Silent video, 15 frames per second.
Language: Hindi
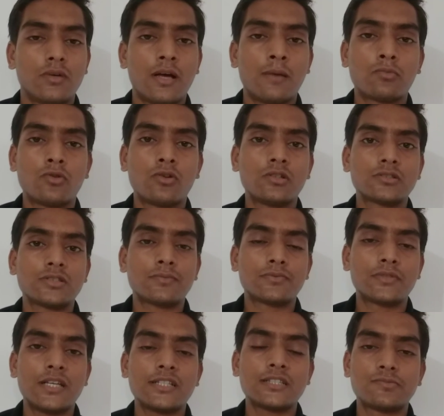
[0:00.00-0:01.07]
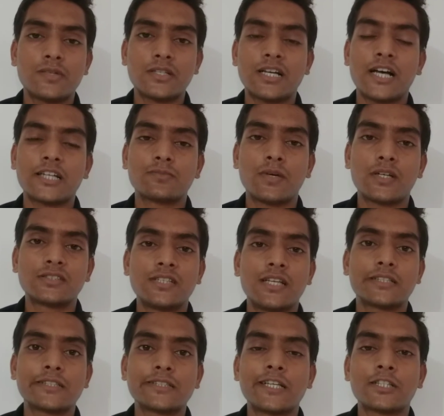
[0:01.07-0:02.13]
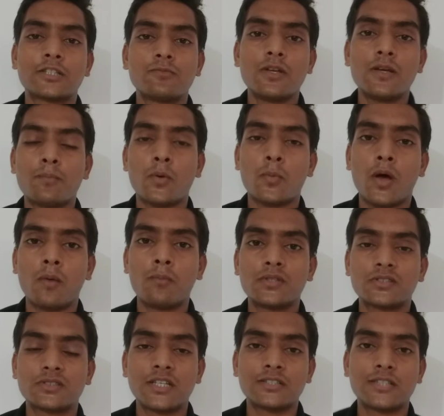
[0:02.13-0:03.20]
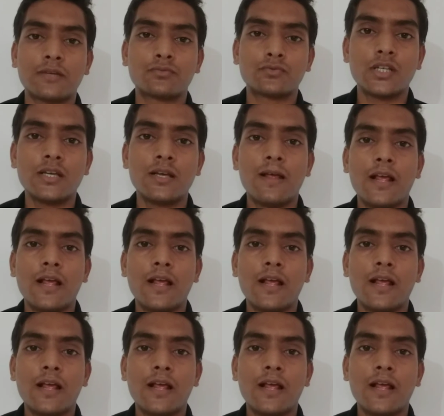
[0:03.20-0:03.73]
हमको सबसे इसमें खास बात यह लगी कि इसमें परफॉर्मेंस के हिसाब से